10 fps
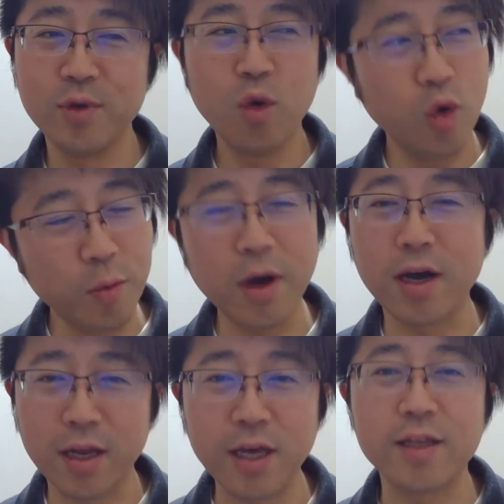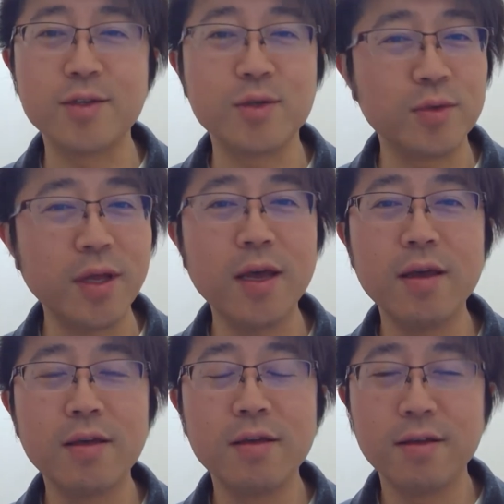ほぼ開かないでしょうね。
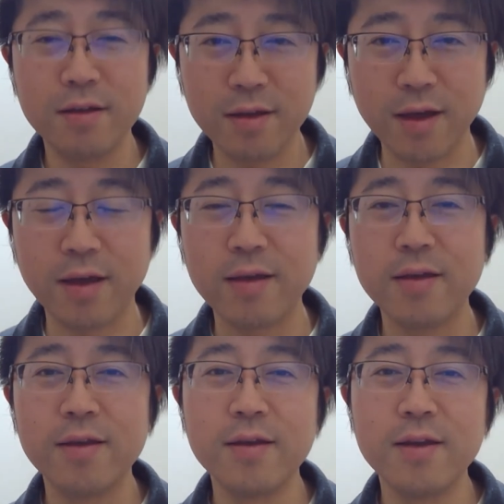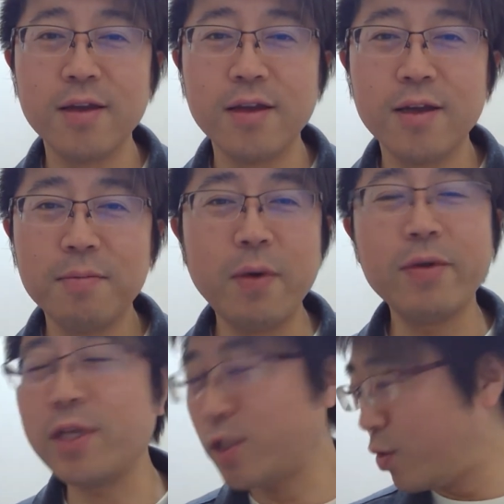はい。私